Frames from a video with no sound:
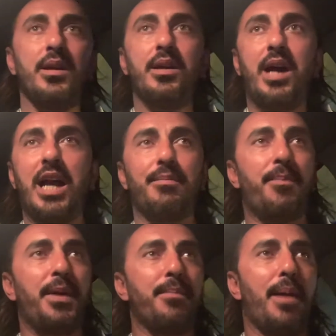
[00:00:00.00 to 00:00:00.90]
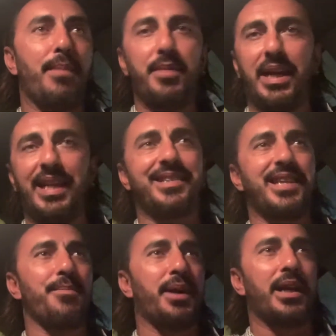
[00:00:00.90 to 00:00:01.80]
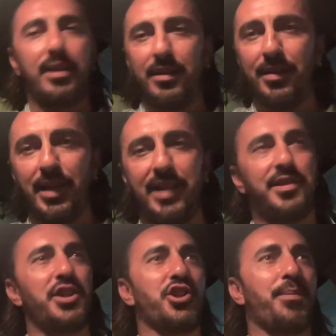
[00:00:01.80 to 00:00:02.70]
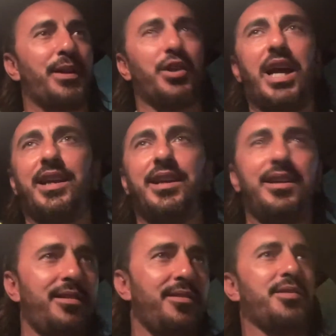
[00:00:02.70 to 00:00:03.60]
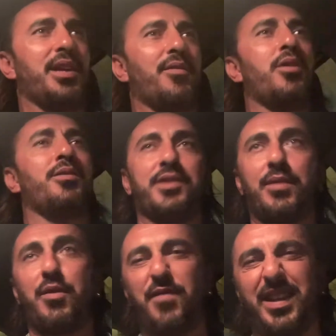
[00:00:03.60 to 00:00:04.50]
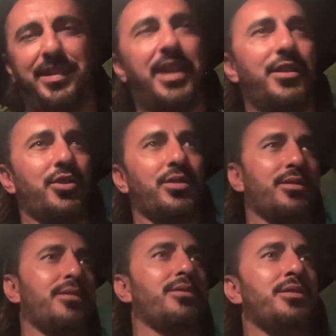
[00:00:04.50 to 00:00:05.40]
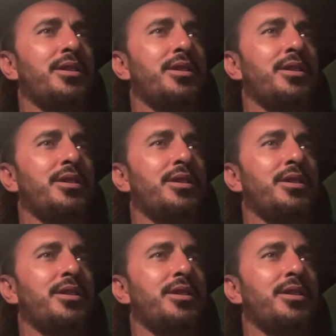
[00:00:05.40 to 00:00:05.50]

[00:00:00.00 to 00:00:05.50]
al Mapei, mamma mia le zebre, le strisce pedonali stavo, stavo investendo